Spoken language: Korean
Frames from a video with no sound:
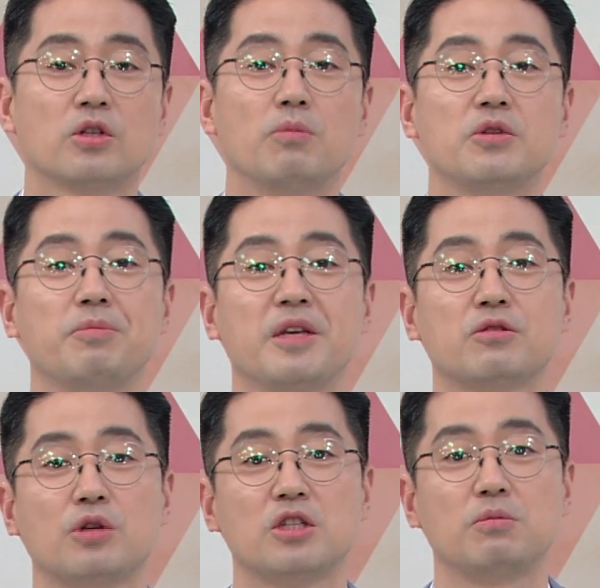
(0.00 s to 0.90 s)
점점
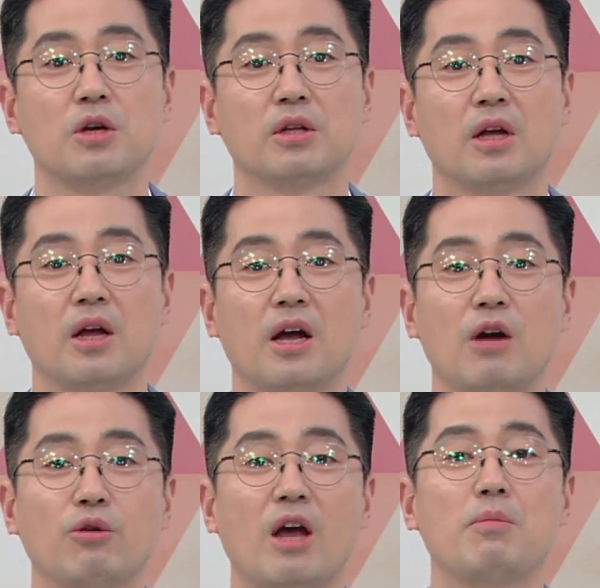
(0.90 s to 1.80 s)
익숙해지면
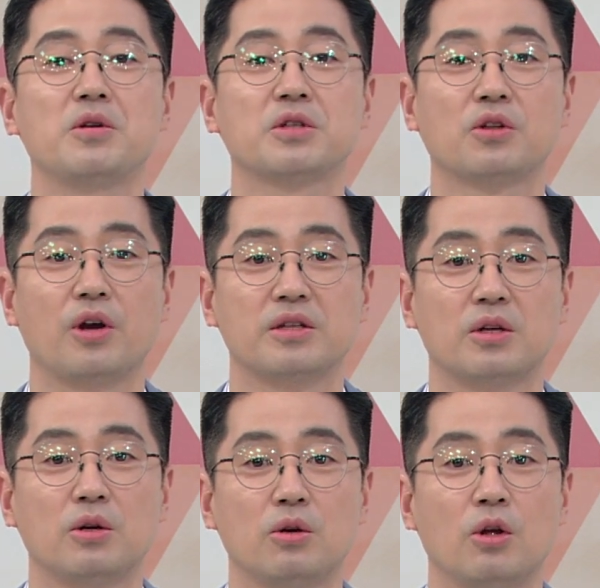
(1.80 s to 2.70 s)
하루에 한 번씩
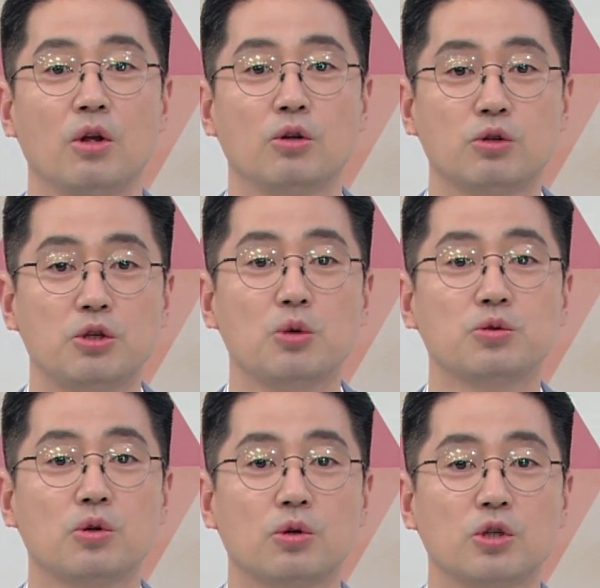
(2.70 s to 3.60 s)
더해서
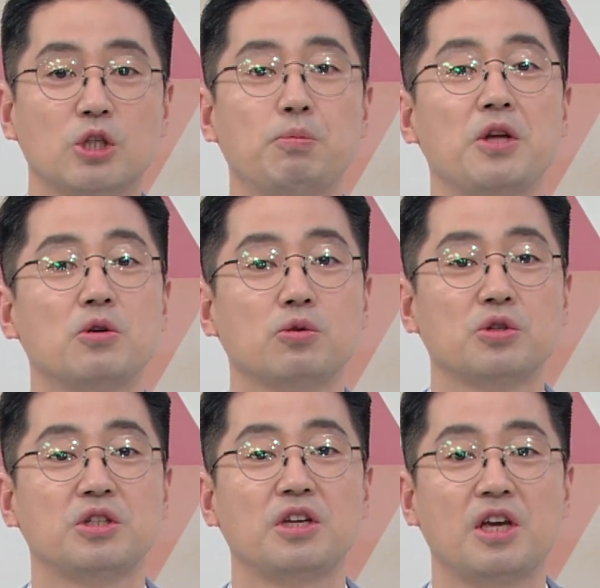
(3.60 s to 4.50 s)
최종적으로 10회 정도
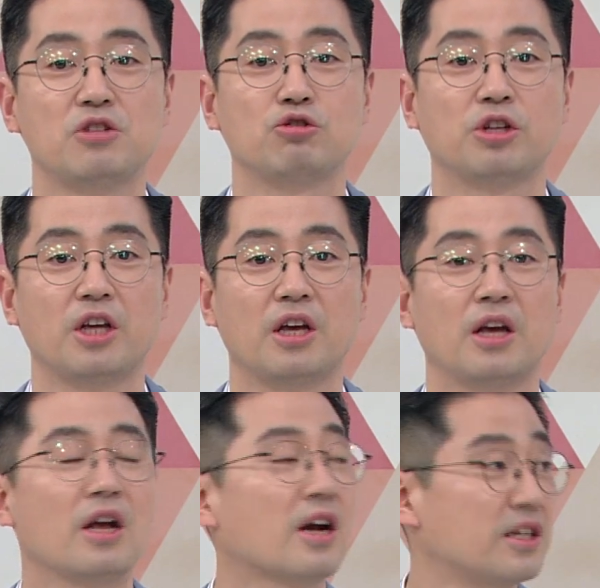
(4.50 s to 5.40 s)
시행해 주는 게
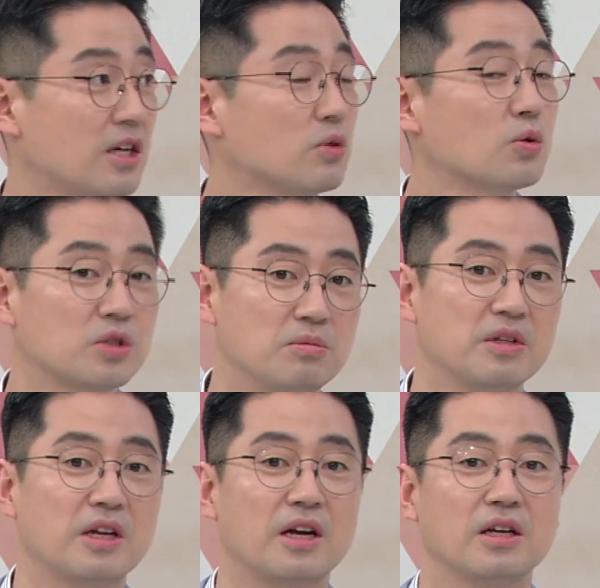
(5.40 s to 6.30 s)
가장
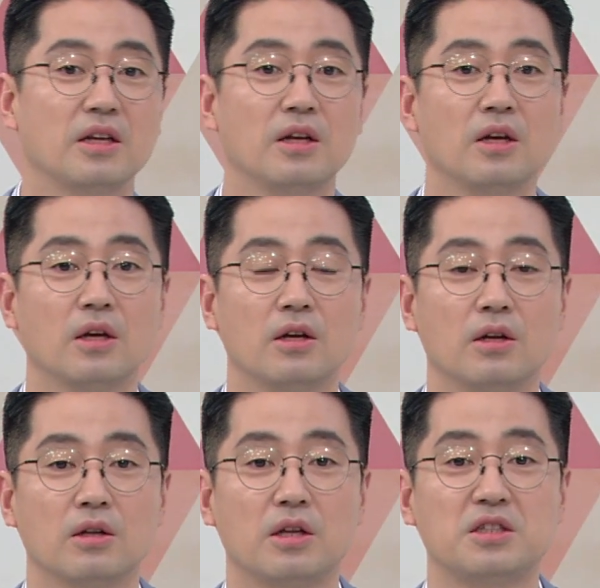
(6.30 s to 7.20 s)
좋습니다. 네.
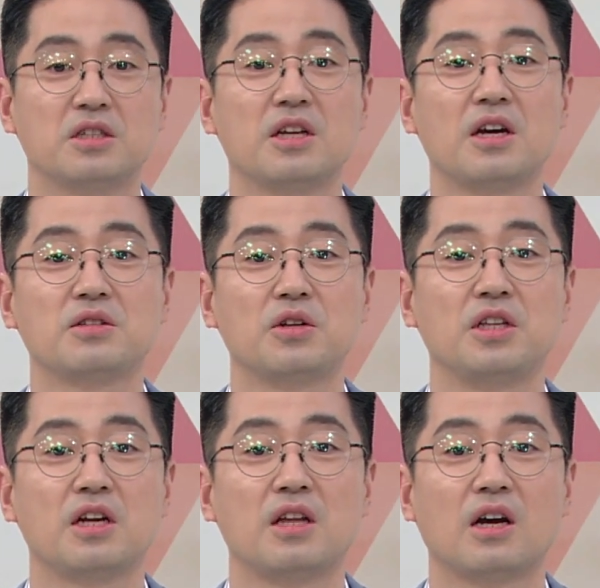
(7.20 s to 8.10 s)
네, 직장에서
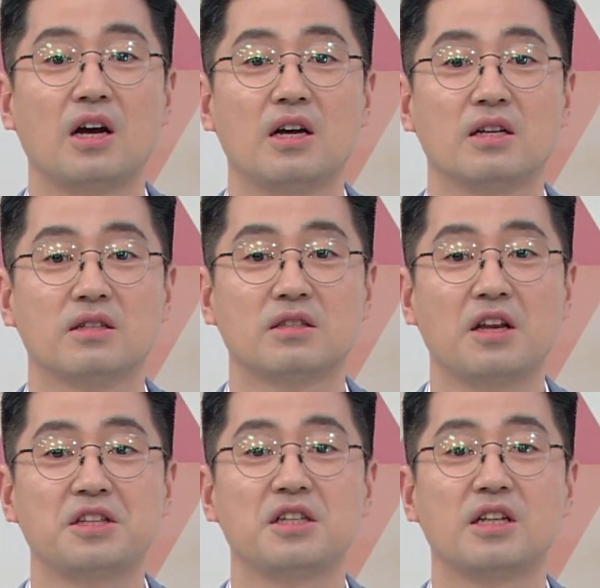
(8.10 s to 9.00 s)
일하다가
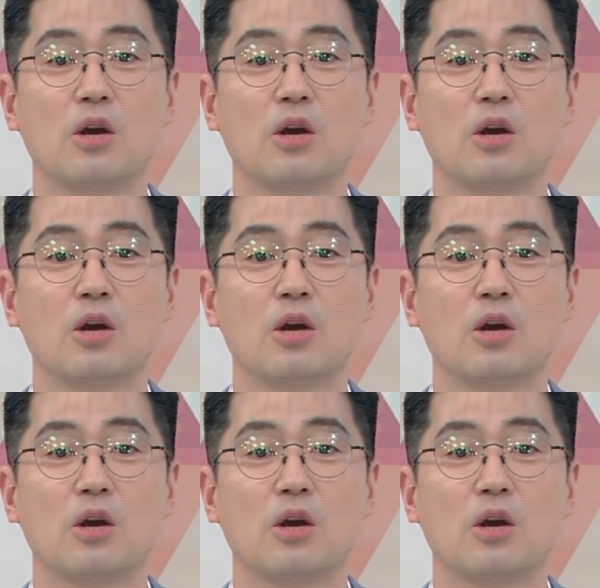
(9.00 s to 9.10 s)
스트레칭을